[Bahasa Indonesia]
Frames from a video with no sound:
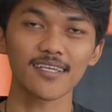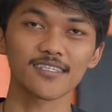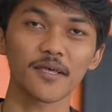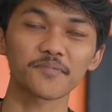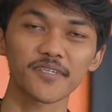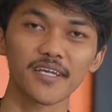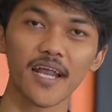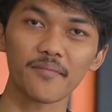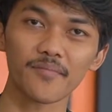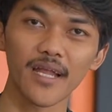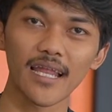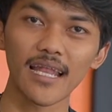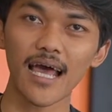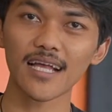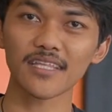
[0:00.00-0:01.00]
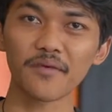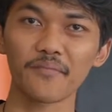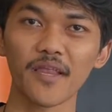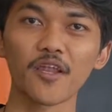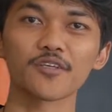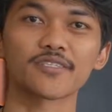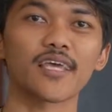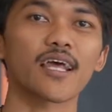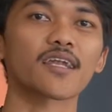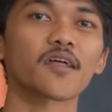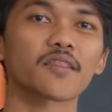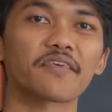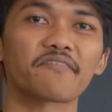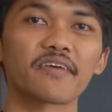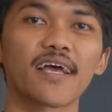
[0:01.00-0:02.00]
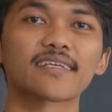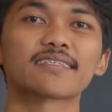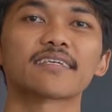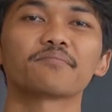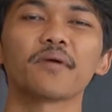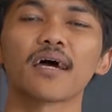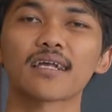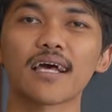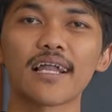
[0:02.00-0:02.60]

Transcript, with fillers: subscribe dan aktifin lonceng notifikasi biar